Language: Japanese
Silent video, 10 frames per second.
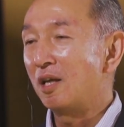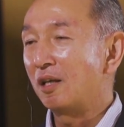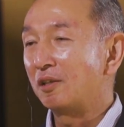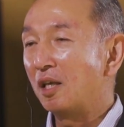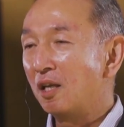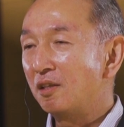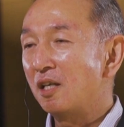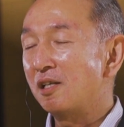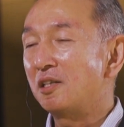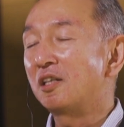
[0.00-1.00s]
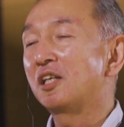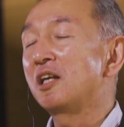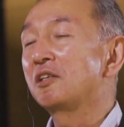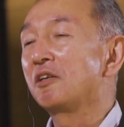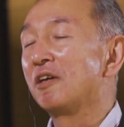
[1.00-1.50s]
う限定された期
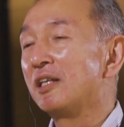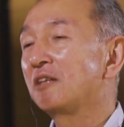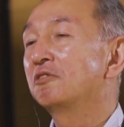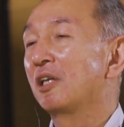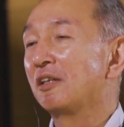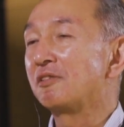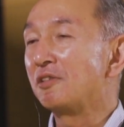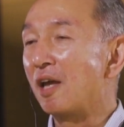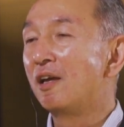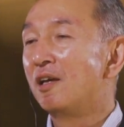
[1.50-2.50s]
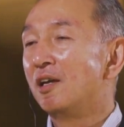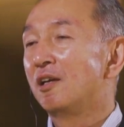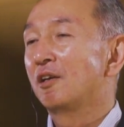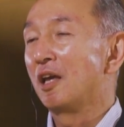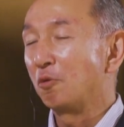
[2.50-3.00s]
間ではなくてですね、
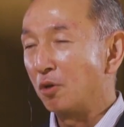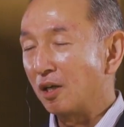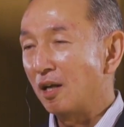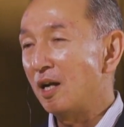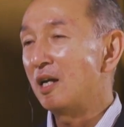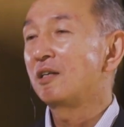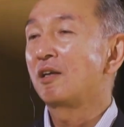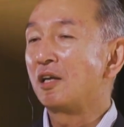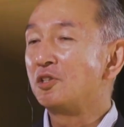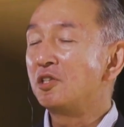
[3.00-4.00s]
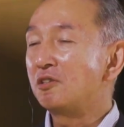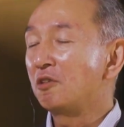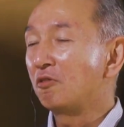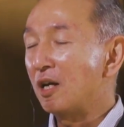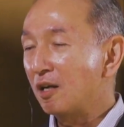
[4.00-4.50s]
これから人生
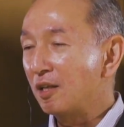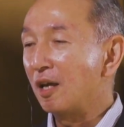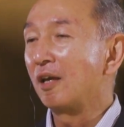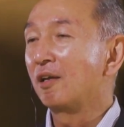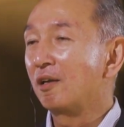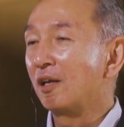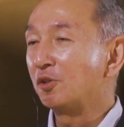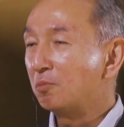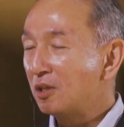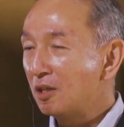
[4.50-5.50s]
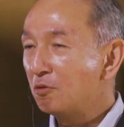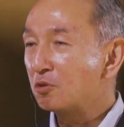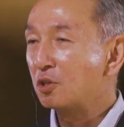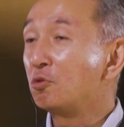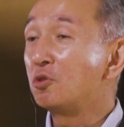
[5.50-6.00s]
の中で全ての
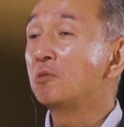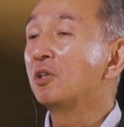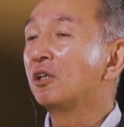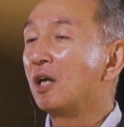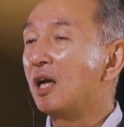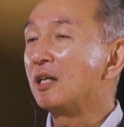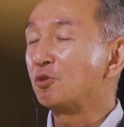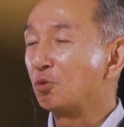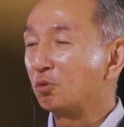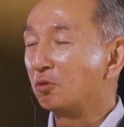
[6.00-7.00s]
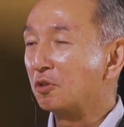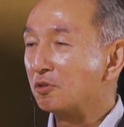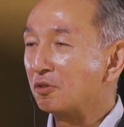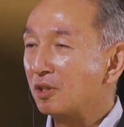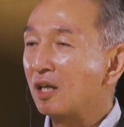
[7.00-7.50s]
地市民がそのことに
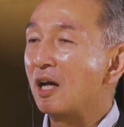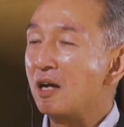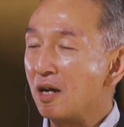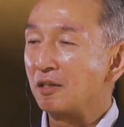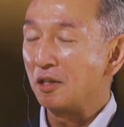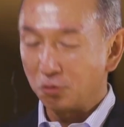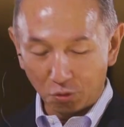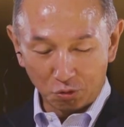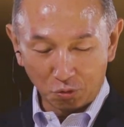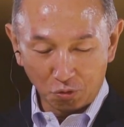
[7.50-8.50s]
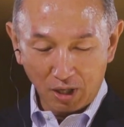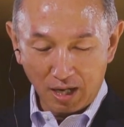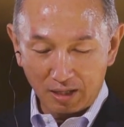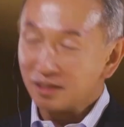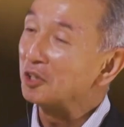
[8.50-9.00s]
ついて考えていくということ
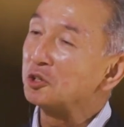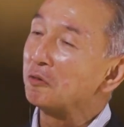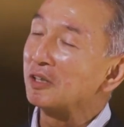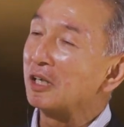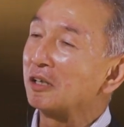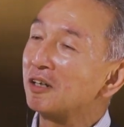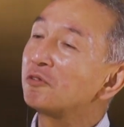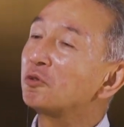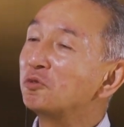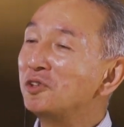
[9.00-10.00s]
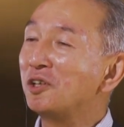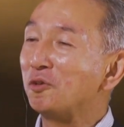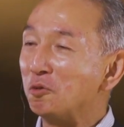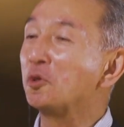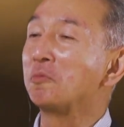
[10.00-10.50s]
が大事ではないかなというふうに
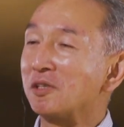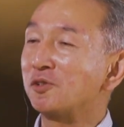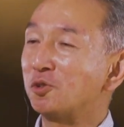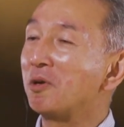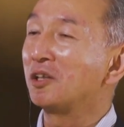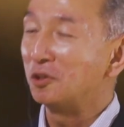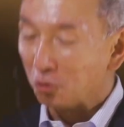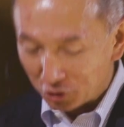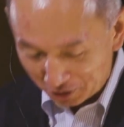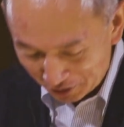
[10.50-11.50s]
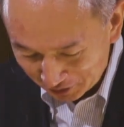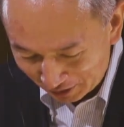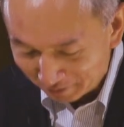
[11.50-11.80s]
思います。素晴らしいご指摘でした。